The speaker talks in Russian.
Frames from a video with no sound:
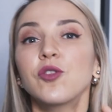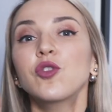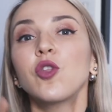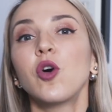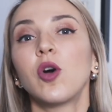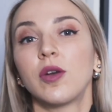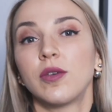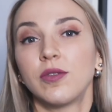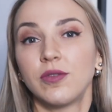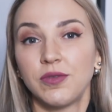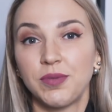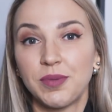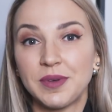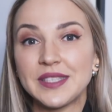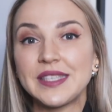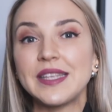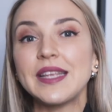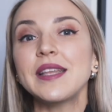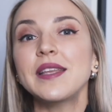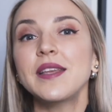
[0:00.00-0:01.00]
Но в
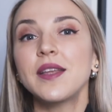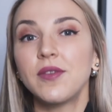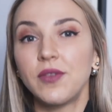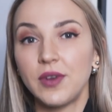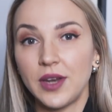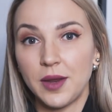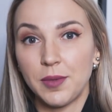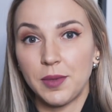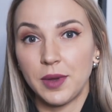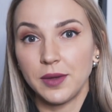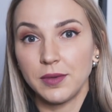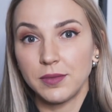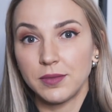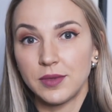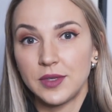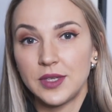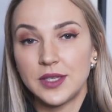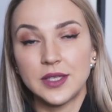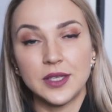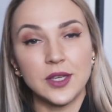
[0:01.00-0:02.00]
последнее время,
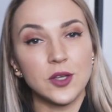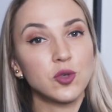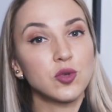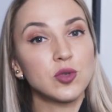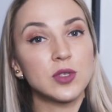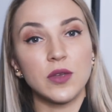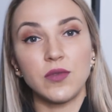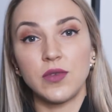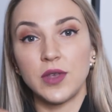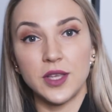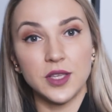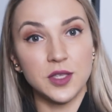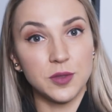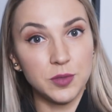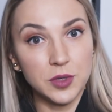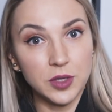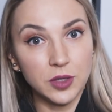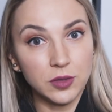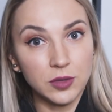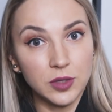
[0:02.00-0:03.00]
не скажу за весь
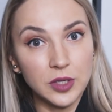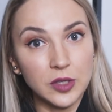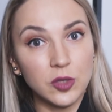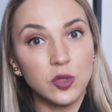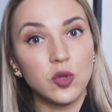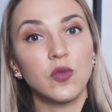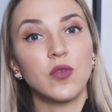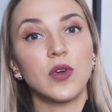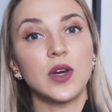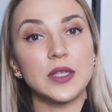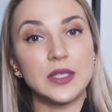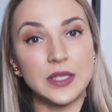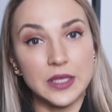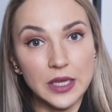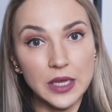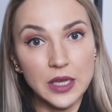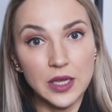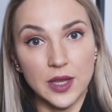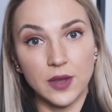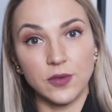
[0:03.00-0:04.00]
мир, но в
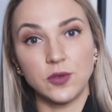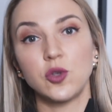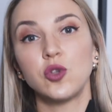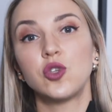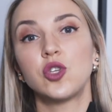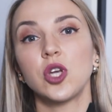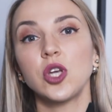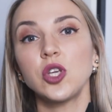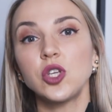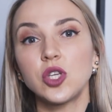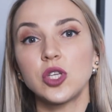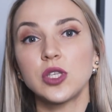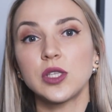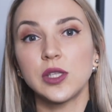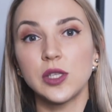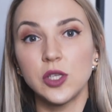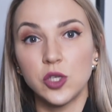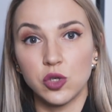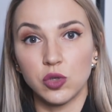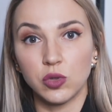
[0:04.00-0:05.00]
России я все чаще
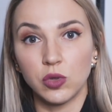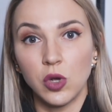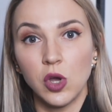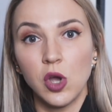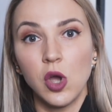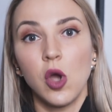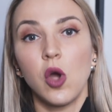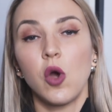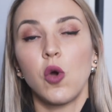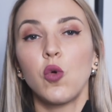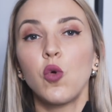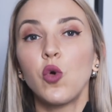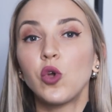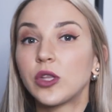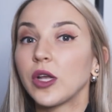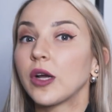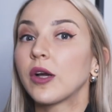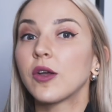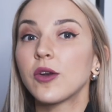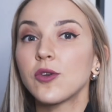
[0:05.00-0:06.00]
слышу,
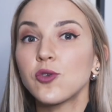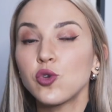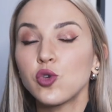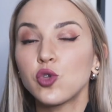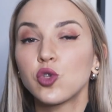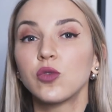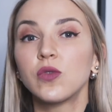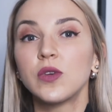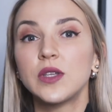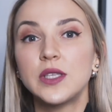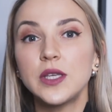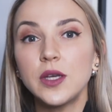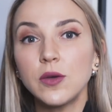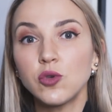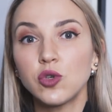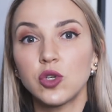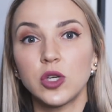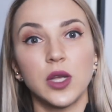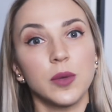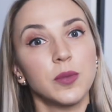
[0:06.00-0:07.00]
ой, так хорошо, что вы
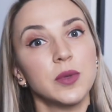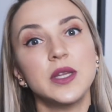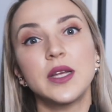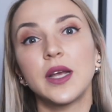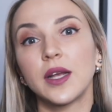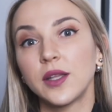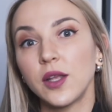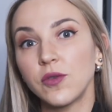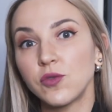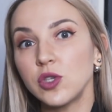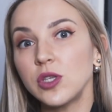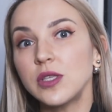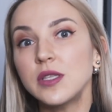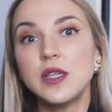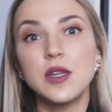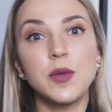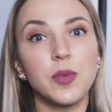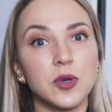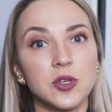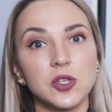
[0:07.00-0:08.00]
девушка, я бы никогда в
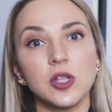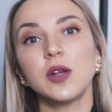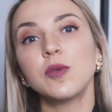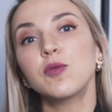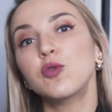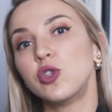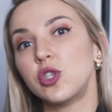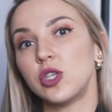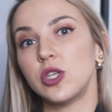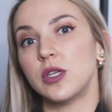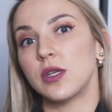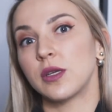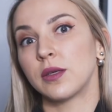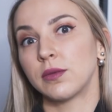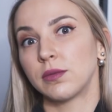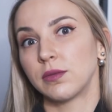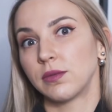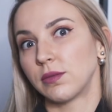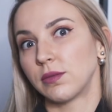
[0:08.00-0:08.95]
жизни не пошла к мужчине.